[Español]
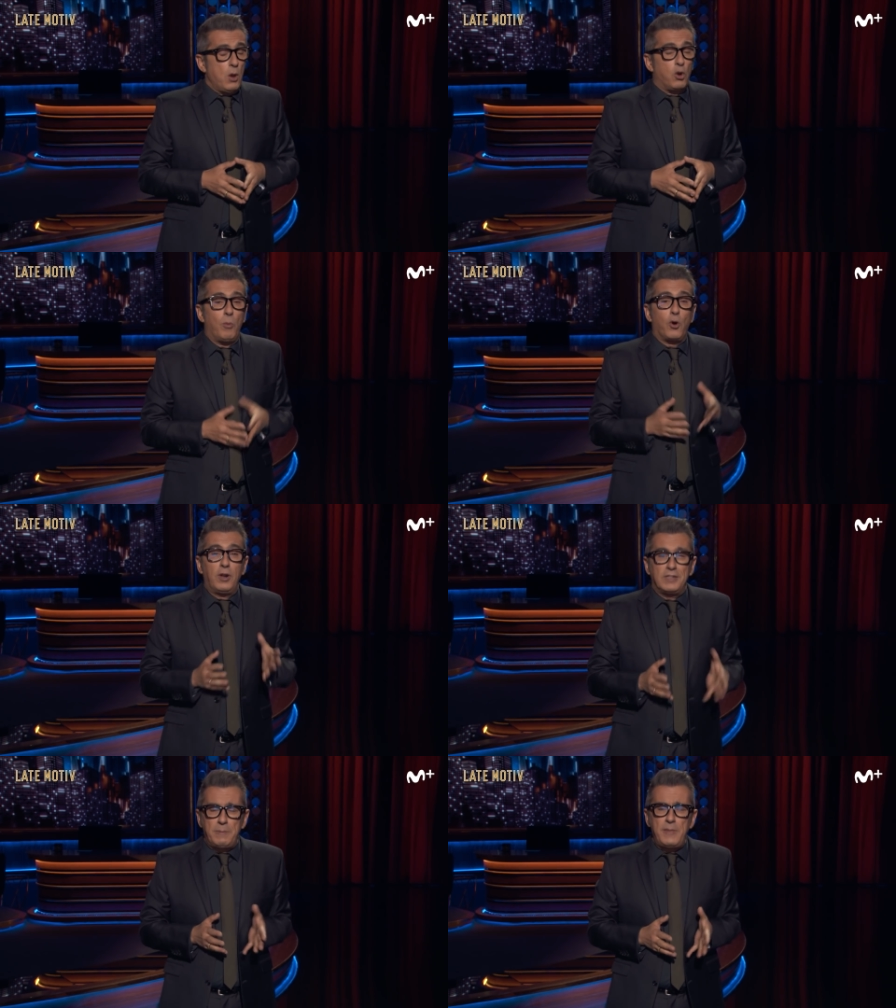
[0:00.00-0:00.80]
Como con
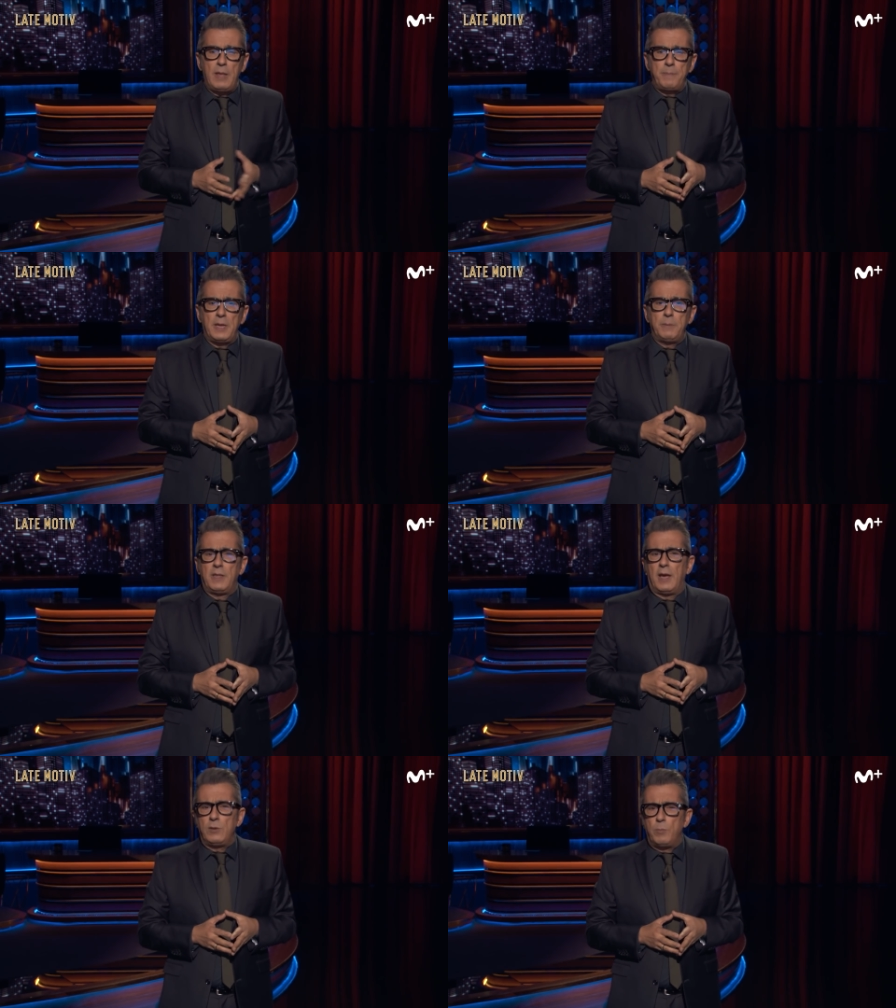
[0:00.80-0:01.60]
el tema de la
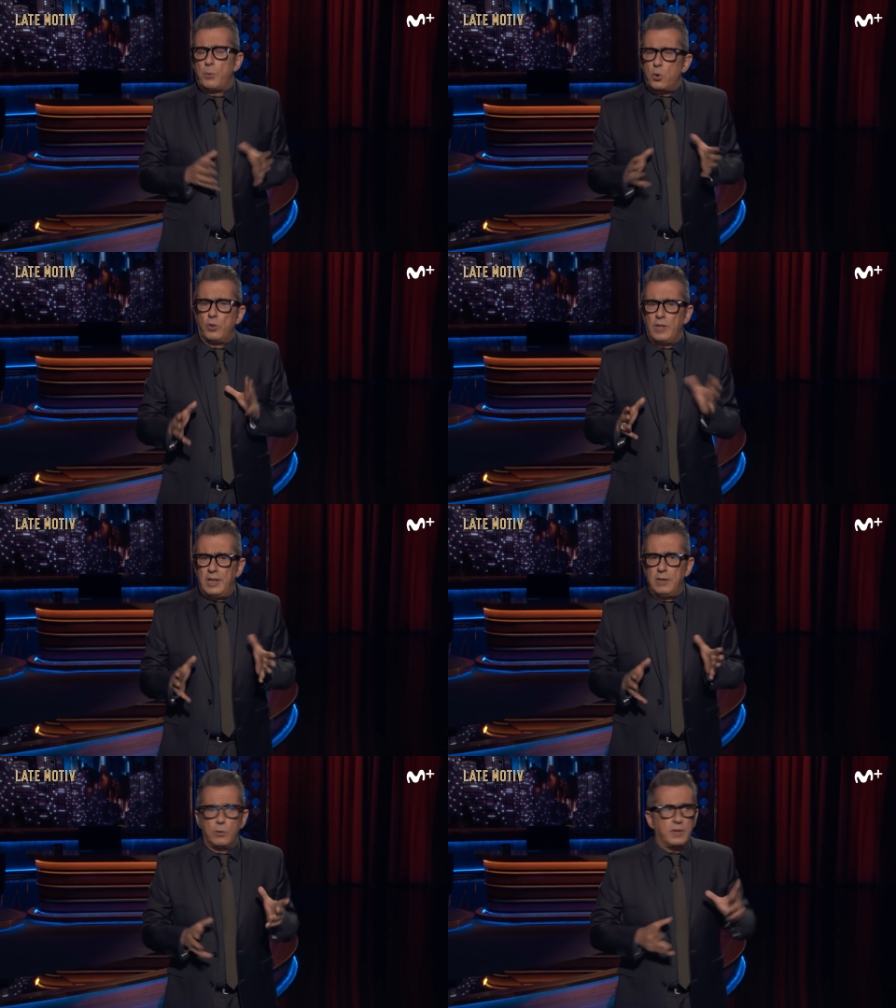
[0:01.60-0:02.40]
pirámide hay un poco de
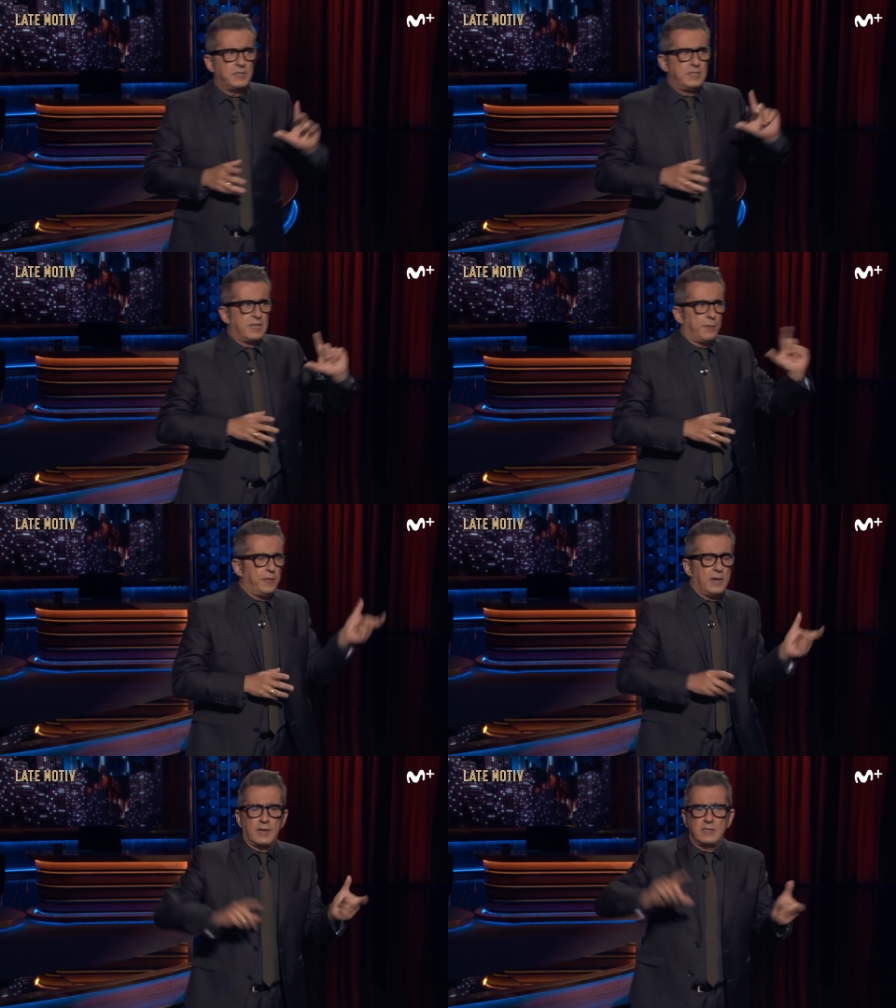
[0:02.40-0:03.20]
lío, que si se
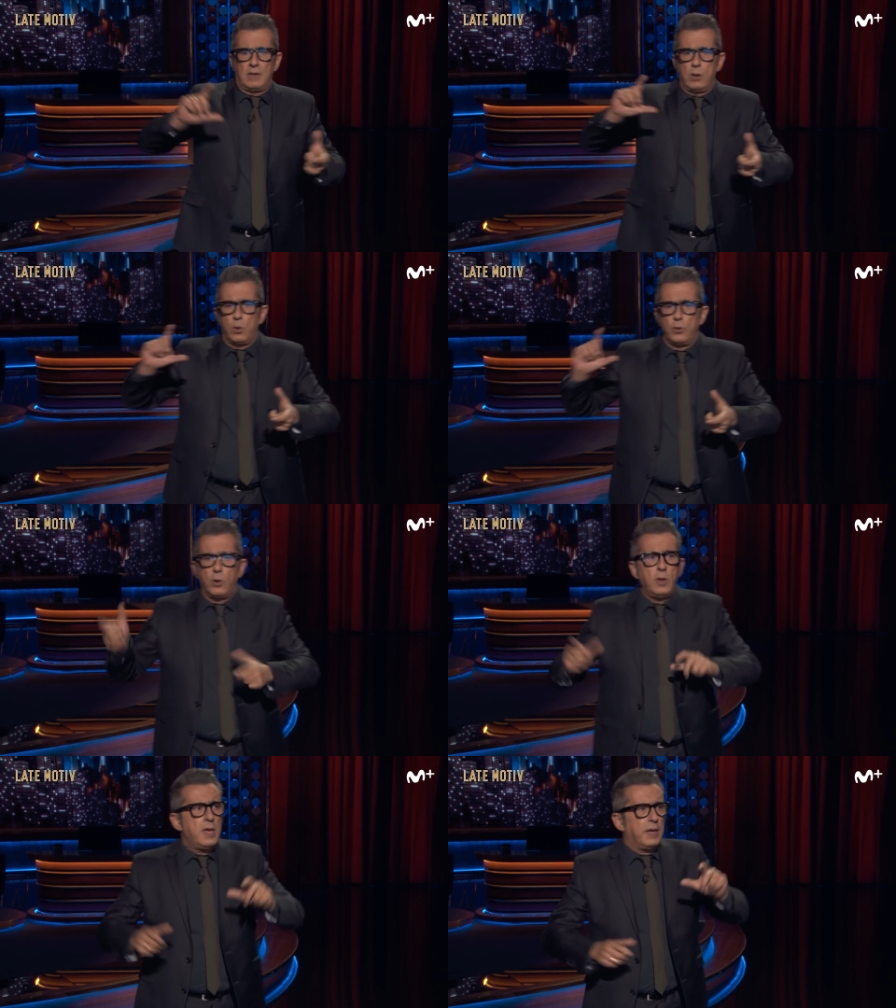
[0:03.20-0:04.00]
hacía, que si luego
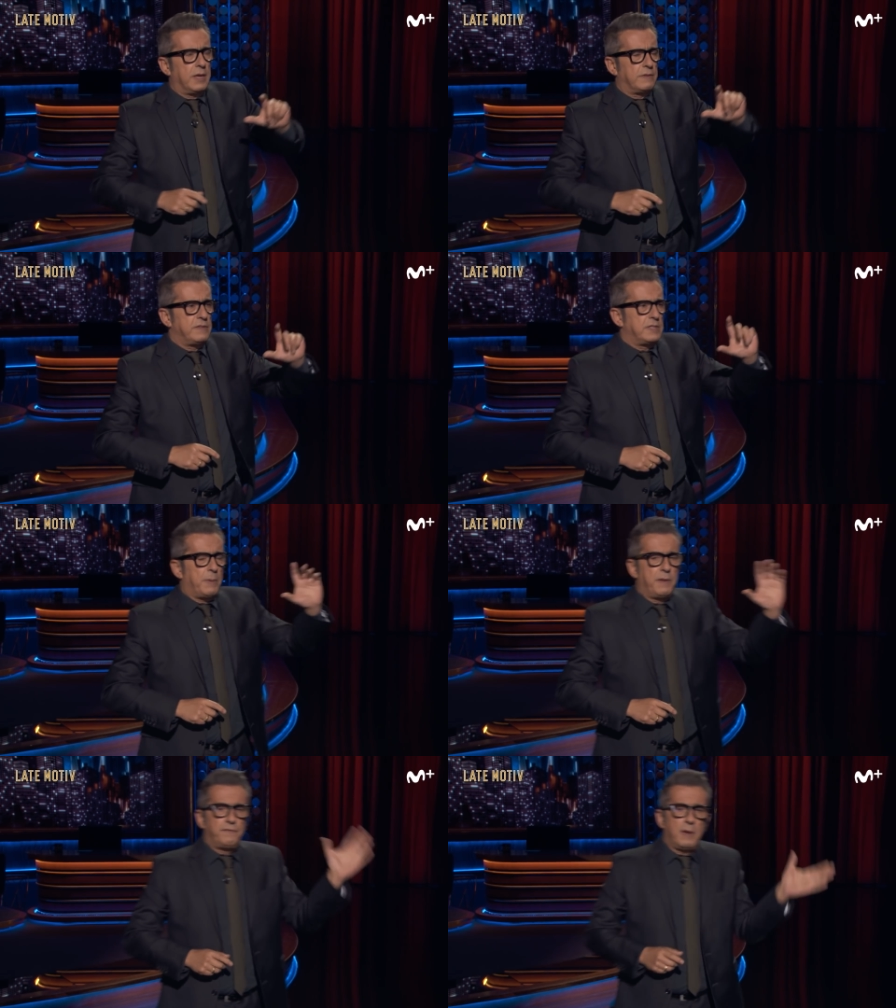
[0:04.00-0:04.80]
no, que si se
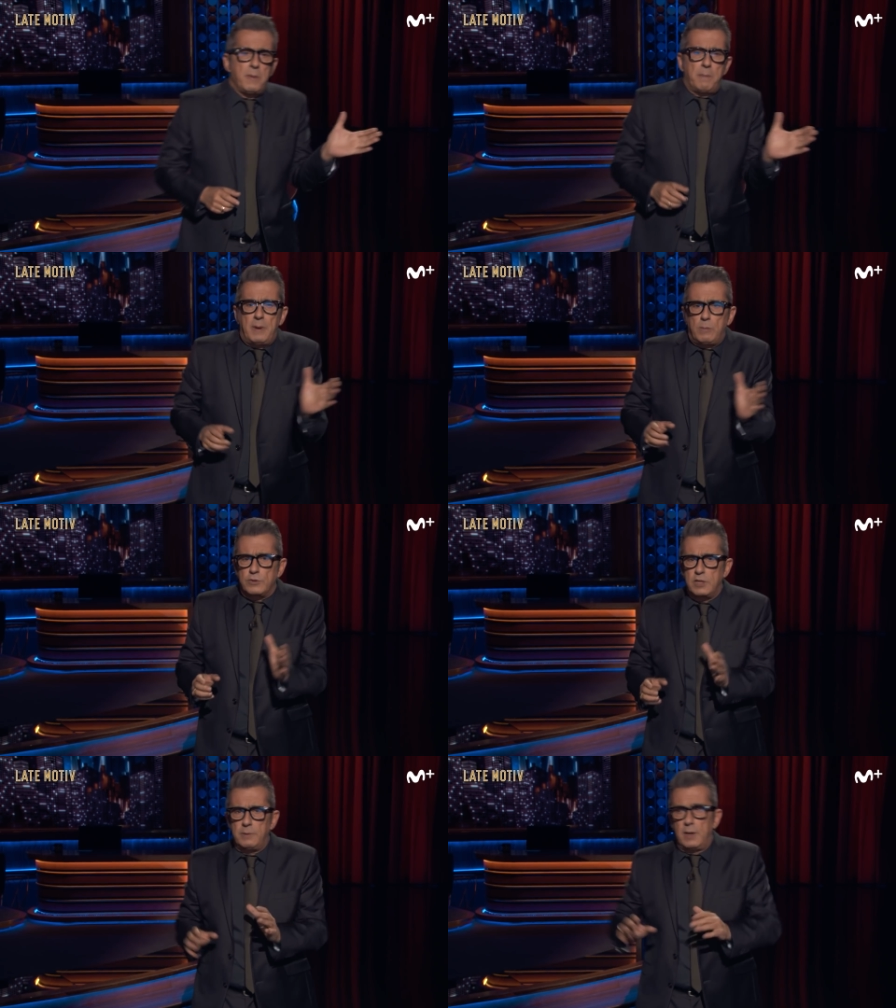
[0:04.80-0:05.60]
va a IFEMA,
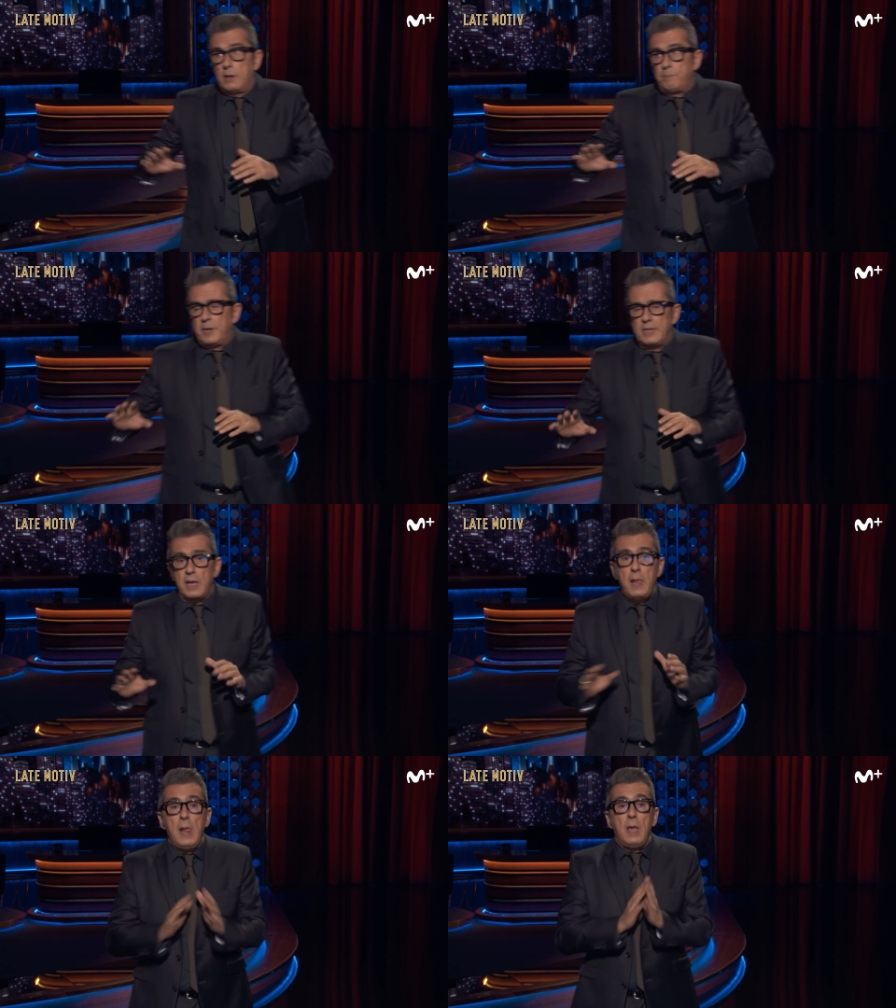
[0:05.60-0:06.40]
vamos a ver, ah, espérate.